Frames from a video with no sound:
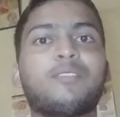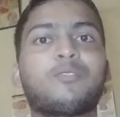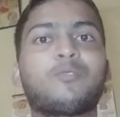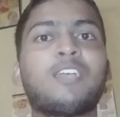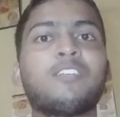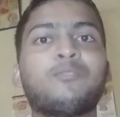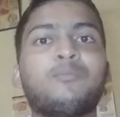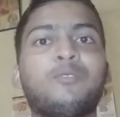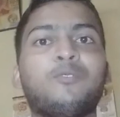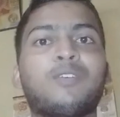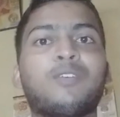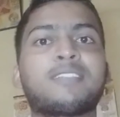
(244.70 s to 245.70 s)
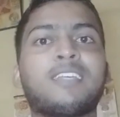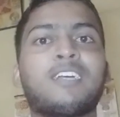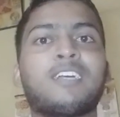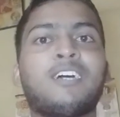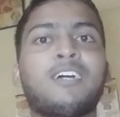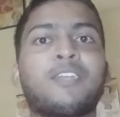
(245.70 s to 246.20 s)
तो गाइज़ वीडियो कैसा
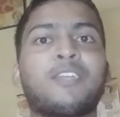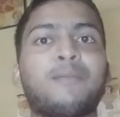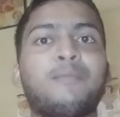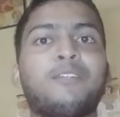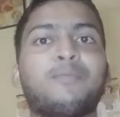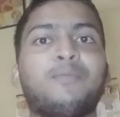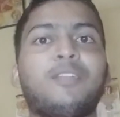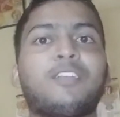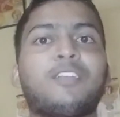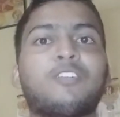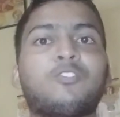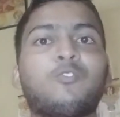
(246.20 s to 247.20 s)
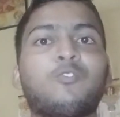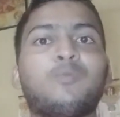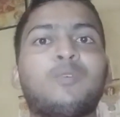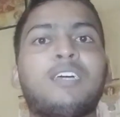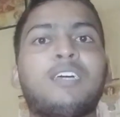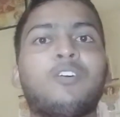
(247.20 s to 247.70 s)
लगा हमें कमेंट में लिखकर ज़रूर
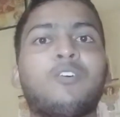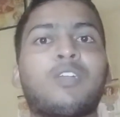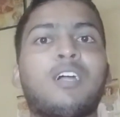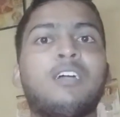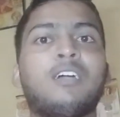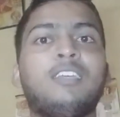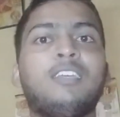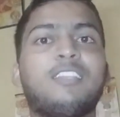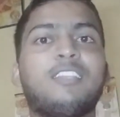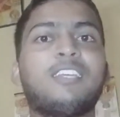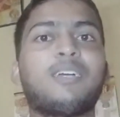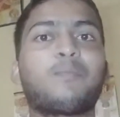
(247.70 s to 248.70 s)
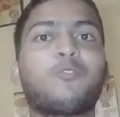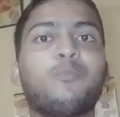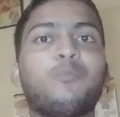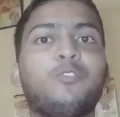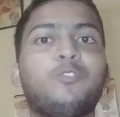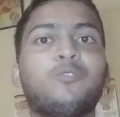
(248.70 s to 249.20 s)
बताएं और हाँ यदि आपको
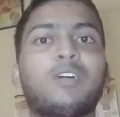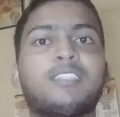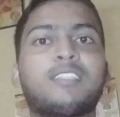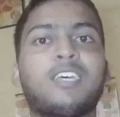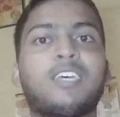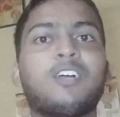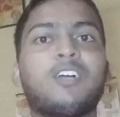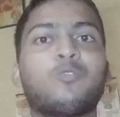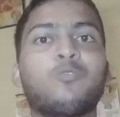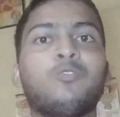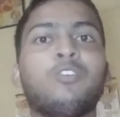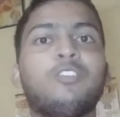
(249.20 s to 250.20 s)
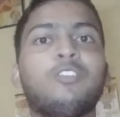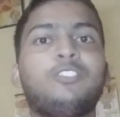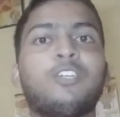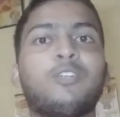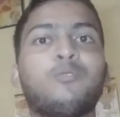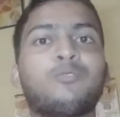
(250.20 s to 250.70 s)
वीडियो अच्छा लगा तो
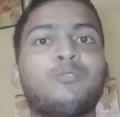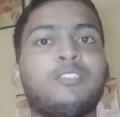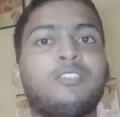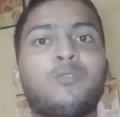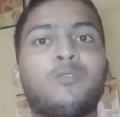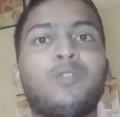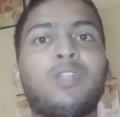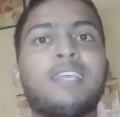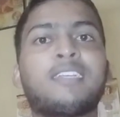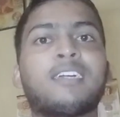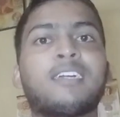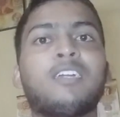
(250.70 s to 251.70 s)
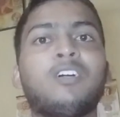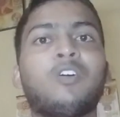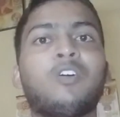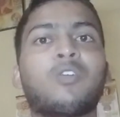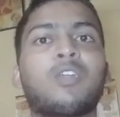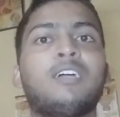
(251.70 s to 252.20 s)
ज़रूर से ज़रूर लाइक करना
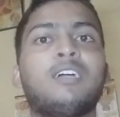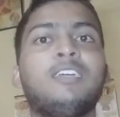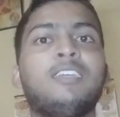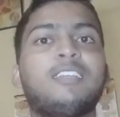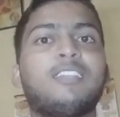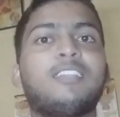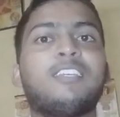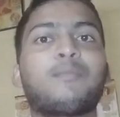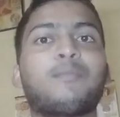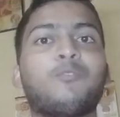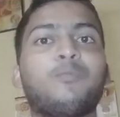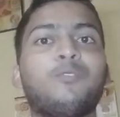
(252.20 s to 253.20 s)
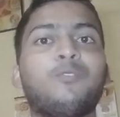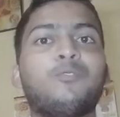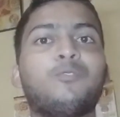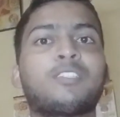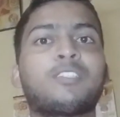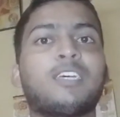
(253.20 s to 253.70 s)
और हाँ यदि आपको
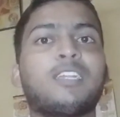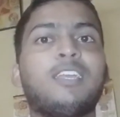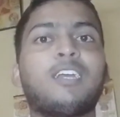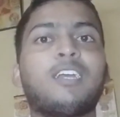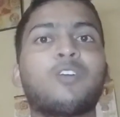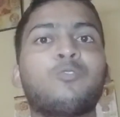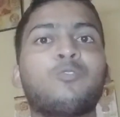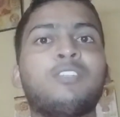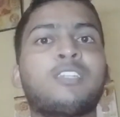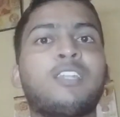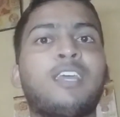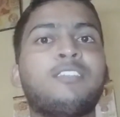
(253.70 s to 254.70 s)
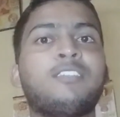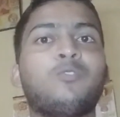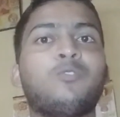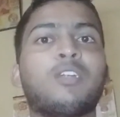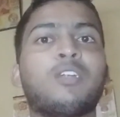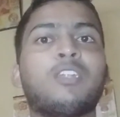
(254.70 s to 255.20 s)
वीडियो अच्छा नहीं लगा तो डिसलाइक
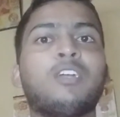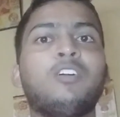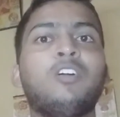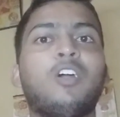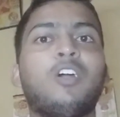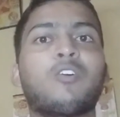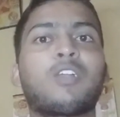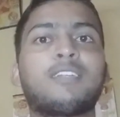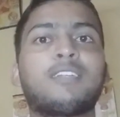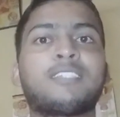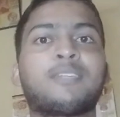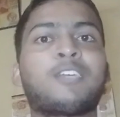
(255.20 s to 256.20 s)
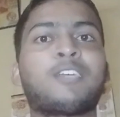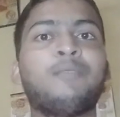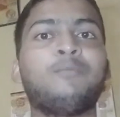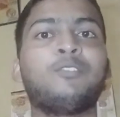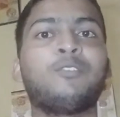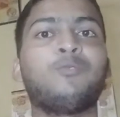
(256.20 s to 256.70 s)
ज़रूर करना और हाँ
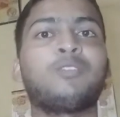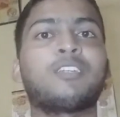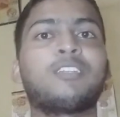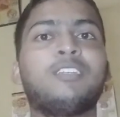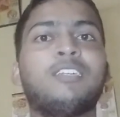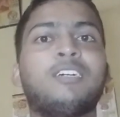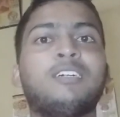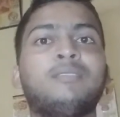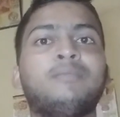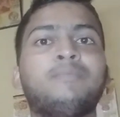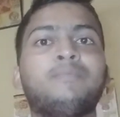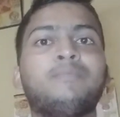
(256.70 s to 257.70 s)
सब्सक्राइब ज़रूर कर देना